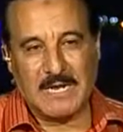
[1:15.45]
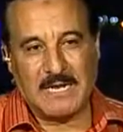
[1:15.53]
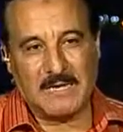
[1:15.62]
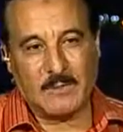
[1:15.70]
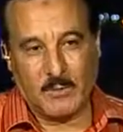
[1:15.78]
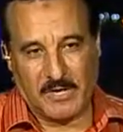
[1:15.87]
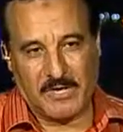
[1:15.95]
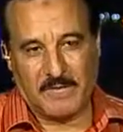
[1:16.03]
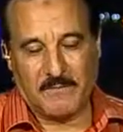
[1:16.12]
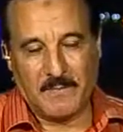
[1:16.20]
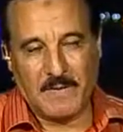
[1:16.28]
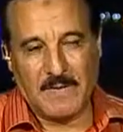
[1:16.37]
التركي
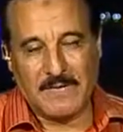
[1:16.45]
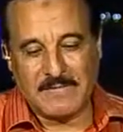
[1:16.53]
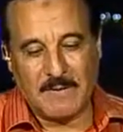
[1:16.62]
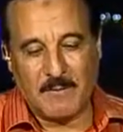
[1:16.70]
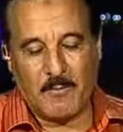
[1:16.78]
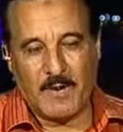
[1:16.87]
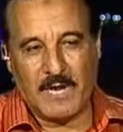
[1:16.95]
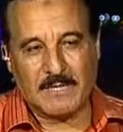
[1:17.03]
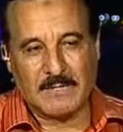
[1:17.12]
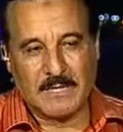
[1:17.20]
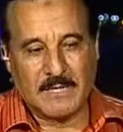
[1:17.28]
لسبب واحد